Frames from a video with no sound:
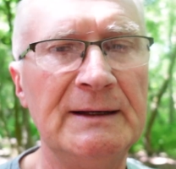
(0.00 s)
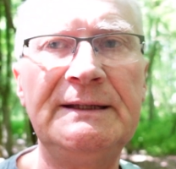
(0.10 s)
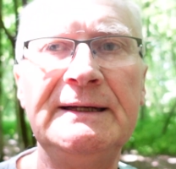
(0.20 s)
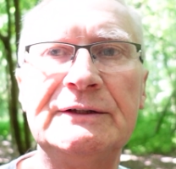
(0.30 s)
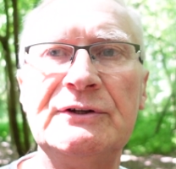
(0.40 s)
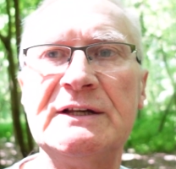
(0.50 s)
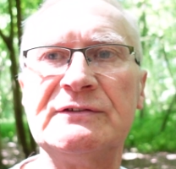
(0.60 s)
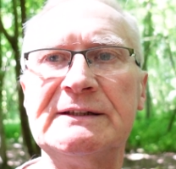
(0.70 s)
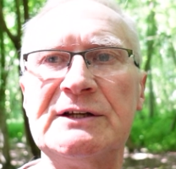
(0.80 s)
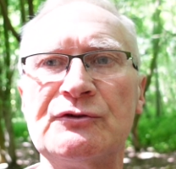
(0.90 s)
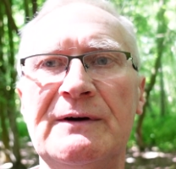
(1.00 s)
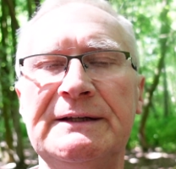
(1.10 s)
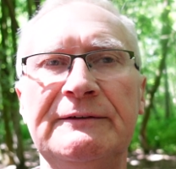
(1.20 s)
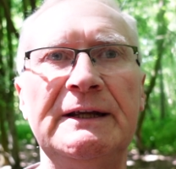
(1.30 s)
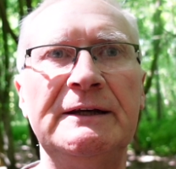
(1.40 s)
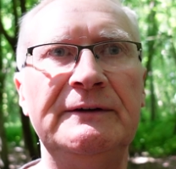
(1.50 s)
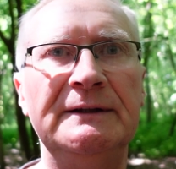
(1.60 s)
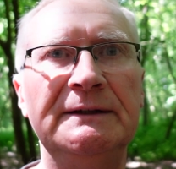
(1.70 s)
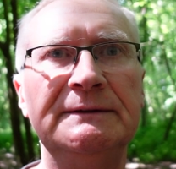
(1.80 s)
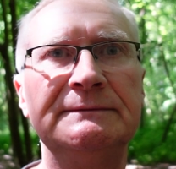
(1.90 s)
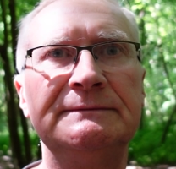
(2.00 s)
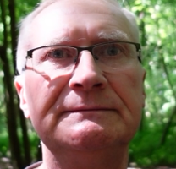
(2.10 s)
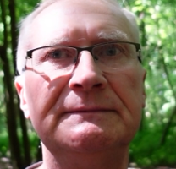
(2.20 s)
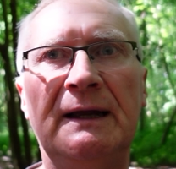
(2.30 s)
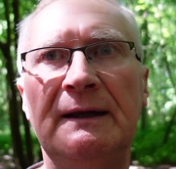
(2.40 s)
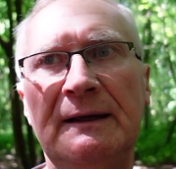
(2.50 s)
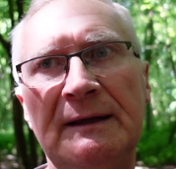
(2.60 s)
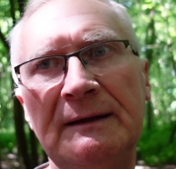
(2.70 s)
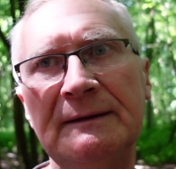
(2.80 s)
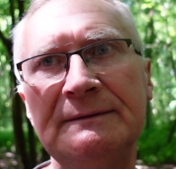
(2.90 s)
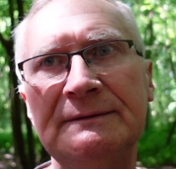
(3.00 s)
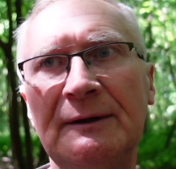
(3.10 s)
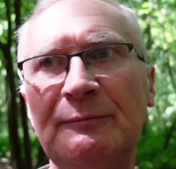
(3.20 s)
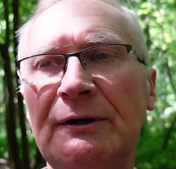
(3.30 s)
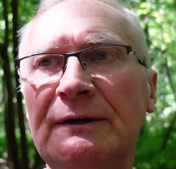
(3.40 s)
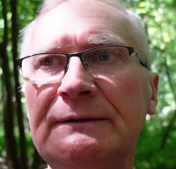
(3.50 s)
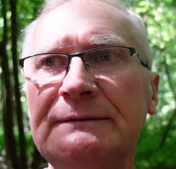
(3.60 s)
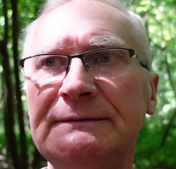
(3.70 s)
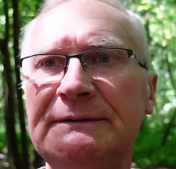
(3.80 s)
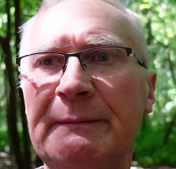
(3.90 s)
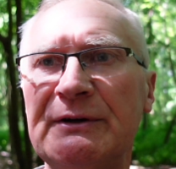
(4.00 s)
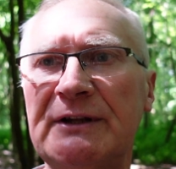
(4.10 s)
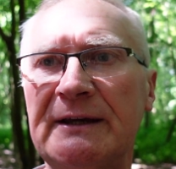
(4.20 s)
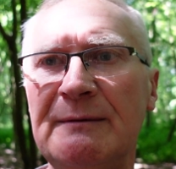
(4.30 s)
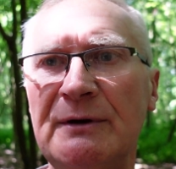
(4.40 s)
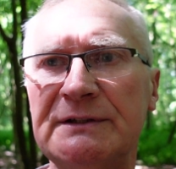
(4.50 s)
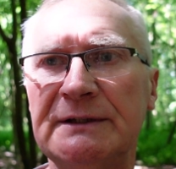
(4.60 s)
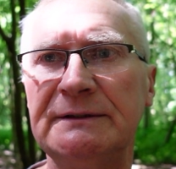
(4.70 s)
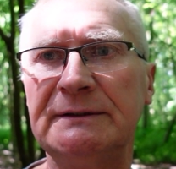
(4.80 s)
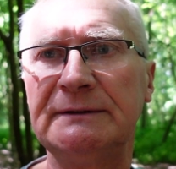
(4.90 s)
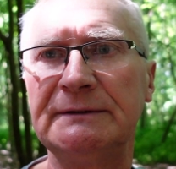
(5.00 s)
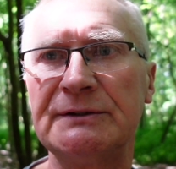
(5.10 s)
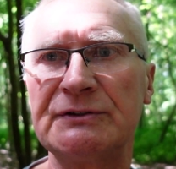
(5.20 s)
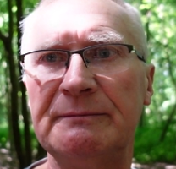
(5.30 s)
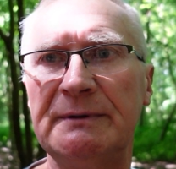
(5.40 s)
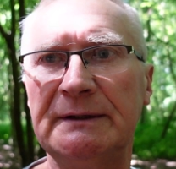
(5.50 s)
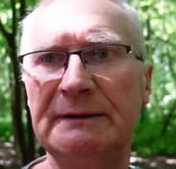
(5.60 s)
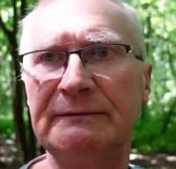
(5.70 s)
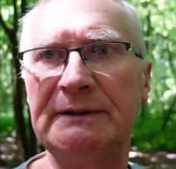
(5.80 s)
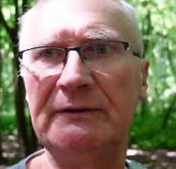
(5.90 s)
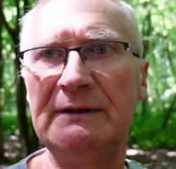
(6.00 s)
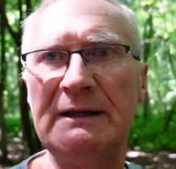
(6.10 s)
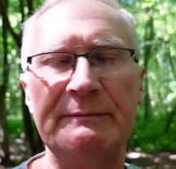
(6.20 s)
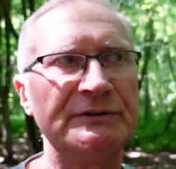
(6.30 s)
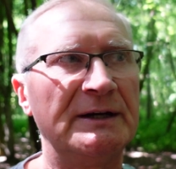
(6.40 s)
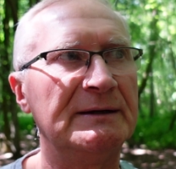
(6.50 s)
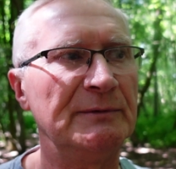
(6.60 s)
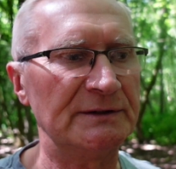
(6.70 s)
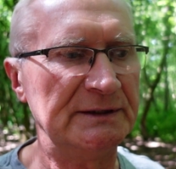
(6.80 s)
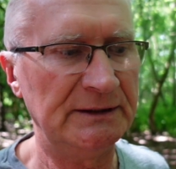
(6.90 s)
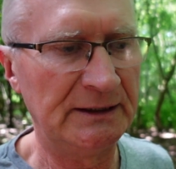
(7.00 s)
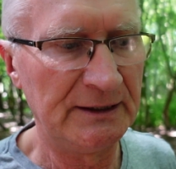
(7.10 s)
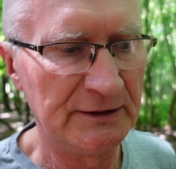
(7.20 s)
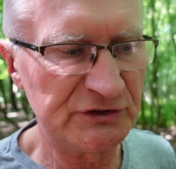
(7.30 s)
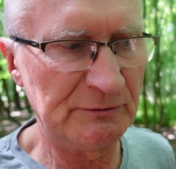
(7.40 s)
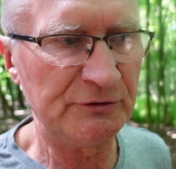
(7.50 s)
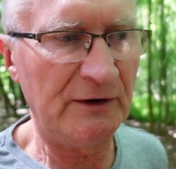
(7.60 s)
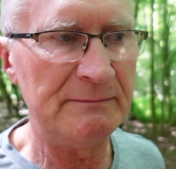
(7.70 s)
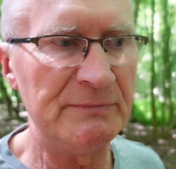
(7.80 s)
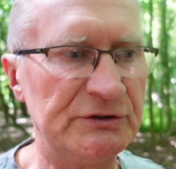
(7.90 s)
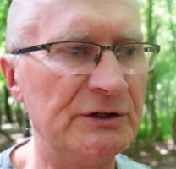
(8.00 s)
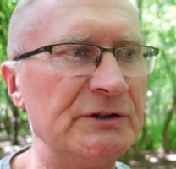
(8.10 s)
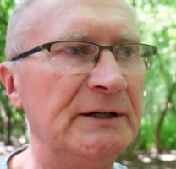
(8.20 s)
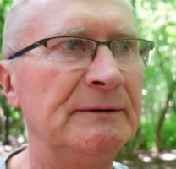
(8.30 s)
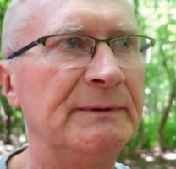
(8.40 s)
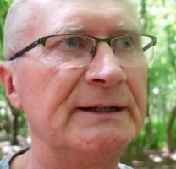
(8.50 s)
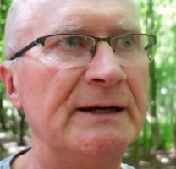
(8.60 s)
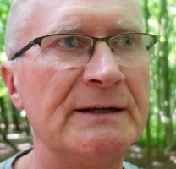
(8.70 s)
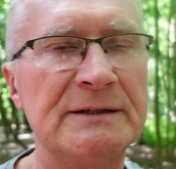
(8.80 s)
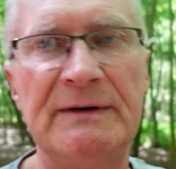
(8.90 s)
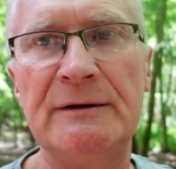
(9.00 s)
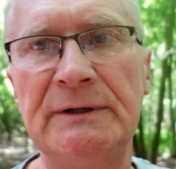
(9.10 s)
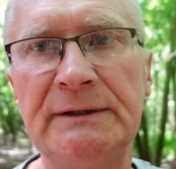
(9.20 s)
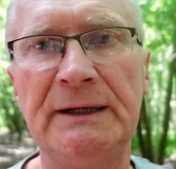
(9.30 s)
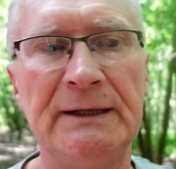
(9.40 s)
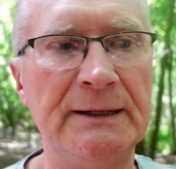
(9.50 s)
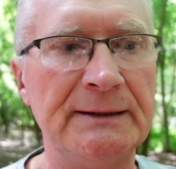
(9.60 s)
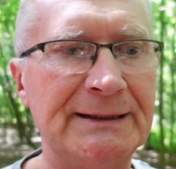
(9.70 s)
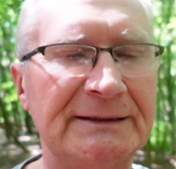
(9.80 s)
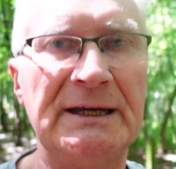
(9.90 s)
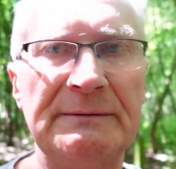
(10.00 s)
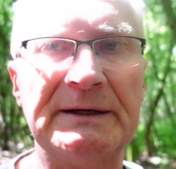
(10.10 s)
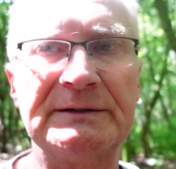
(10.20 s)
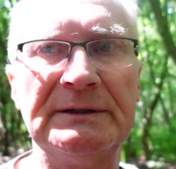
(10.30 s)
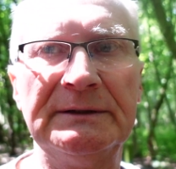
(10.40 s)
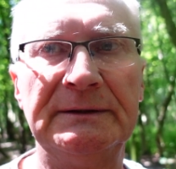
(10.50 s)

Ty na to nie zwracasz uwagi w tej chwili, no bo nie masz takiej mocy, żeby w tej chwili nie masz takiej mocy, żeby twoje myśli się materializowały natychmiast.